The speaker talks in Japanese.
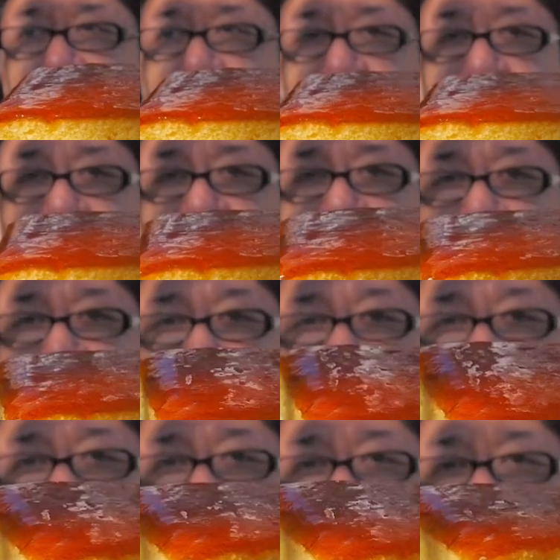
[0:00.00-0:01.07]
はい
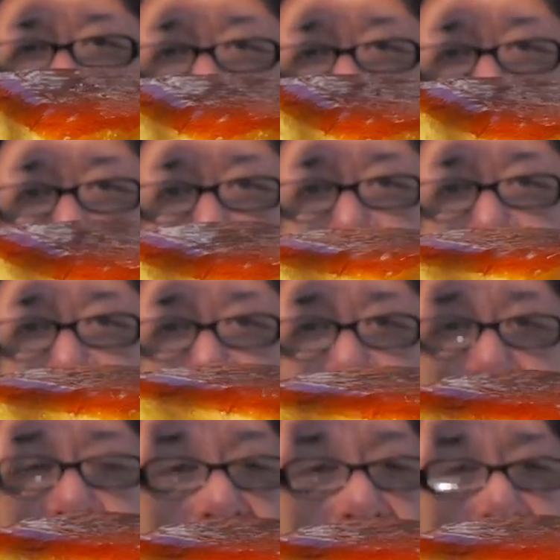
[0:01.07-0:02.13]
これえ
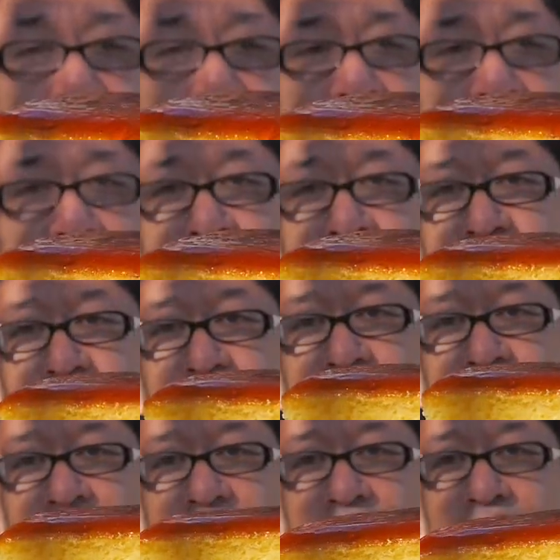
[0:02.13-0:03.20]
カステラ
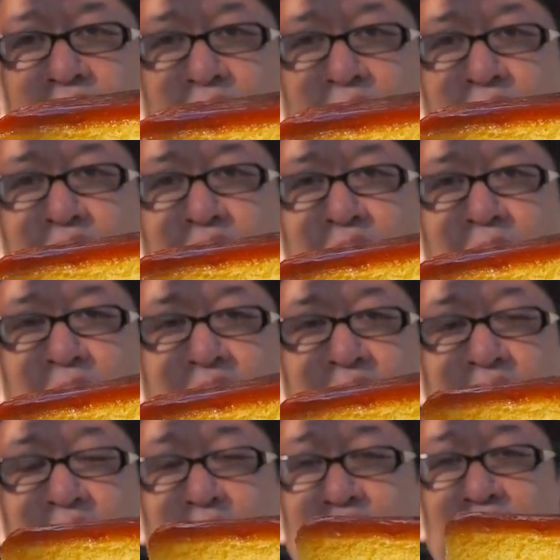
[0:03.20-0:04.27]
じゃないかと思われ
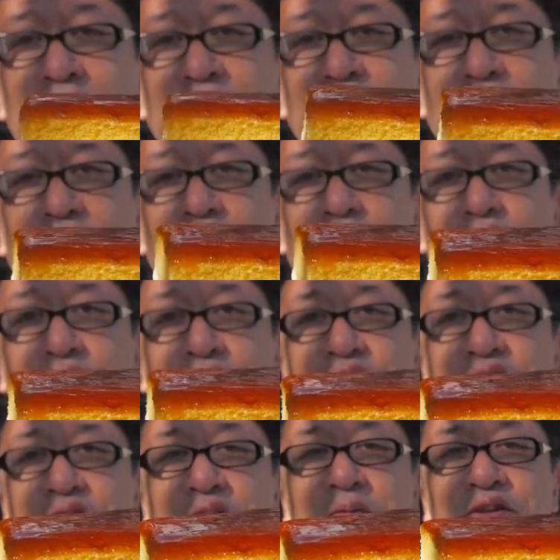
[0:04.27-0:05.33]
るかもしれませんけどこれは
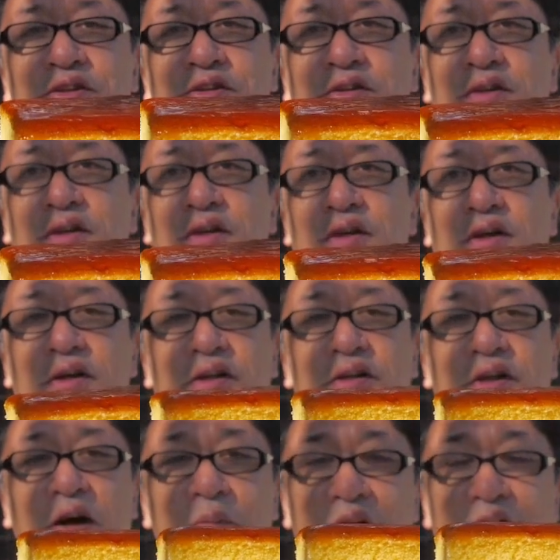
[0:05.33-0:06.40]
違います
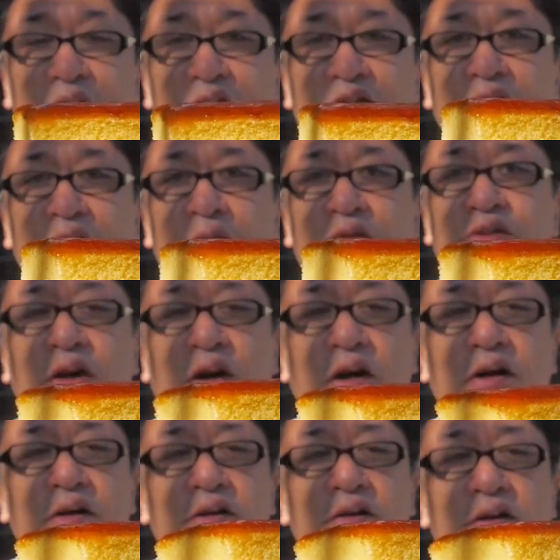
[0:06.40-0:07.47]
名前が違いますから
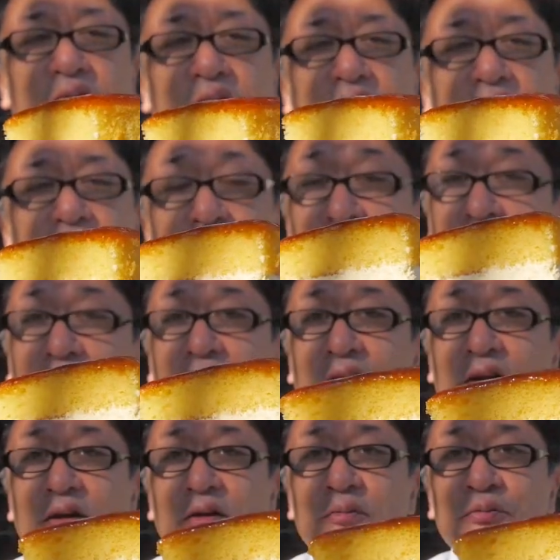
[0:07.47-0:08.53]
ね
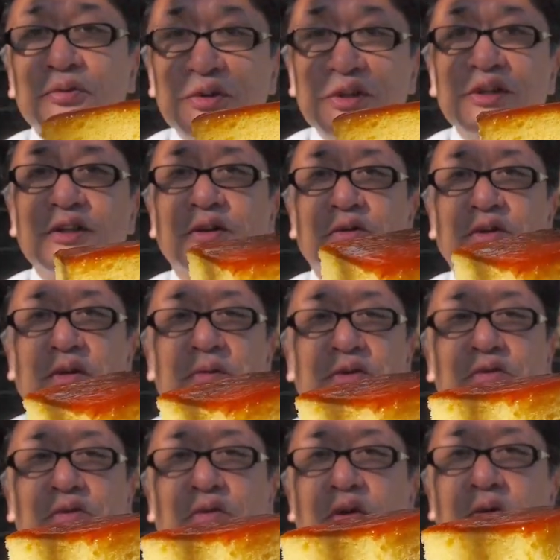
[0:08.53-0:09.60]
プリンでございま
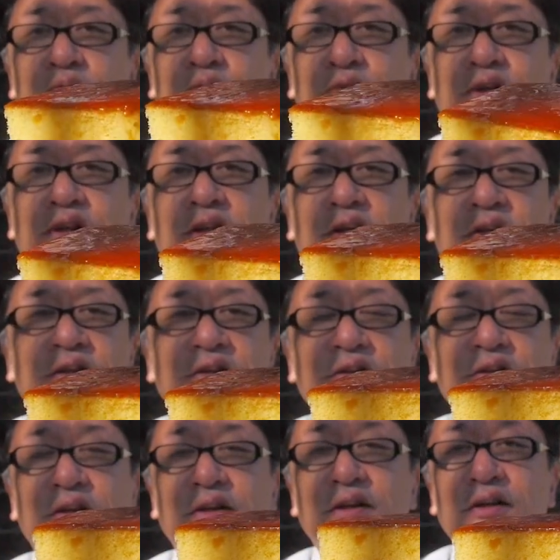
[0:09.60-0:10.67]
すこれはプリンなんです
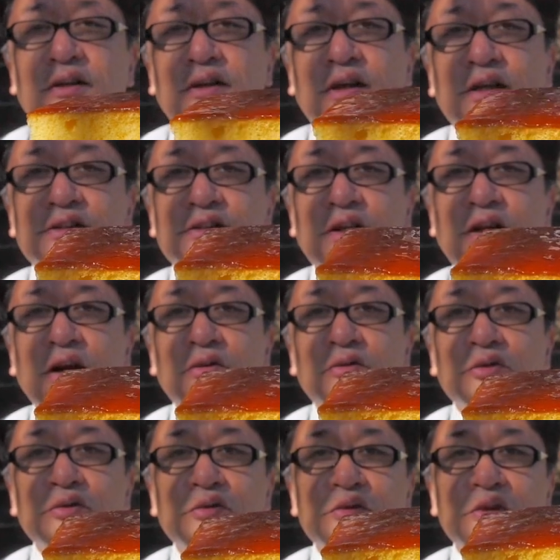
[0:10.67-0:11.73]
カステラ
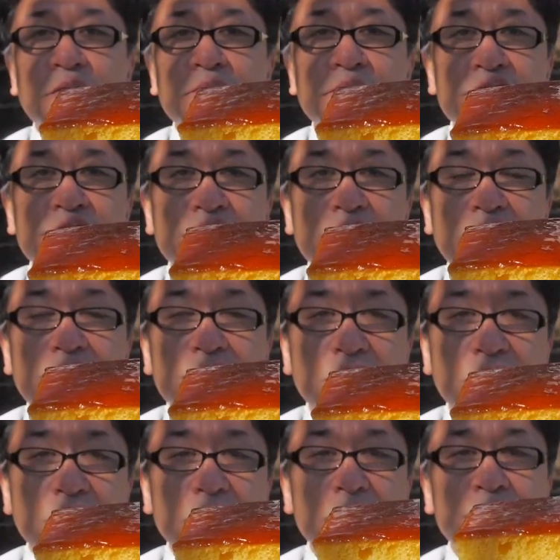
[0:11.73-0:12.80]
のようなビジュアル
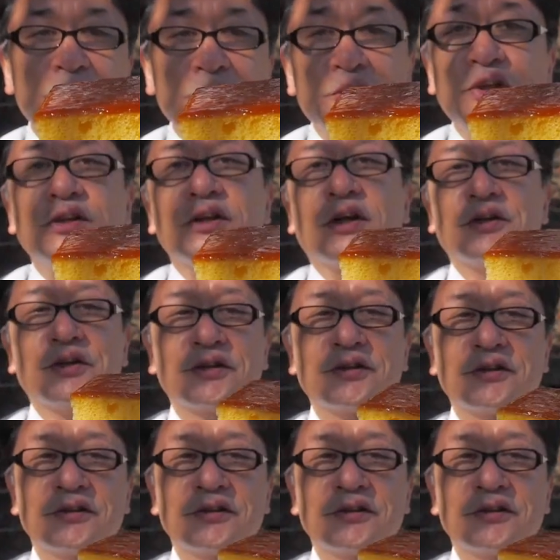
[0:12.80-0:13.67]
のプリンなんです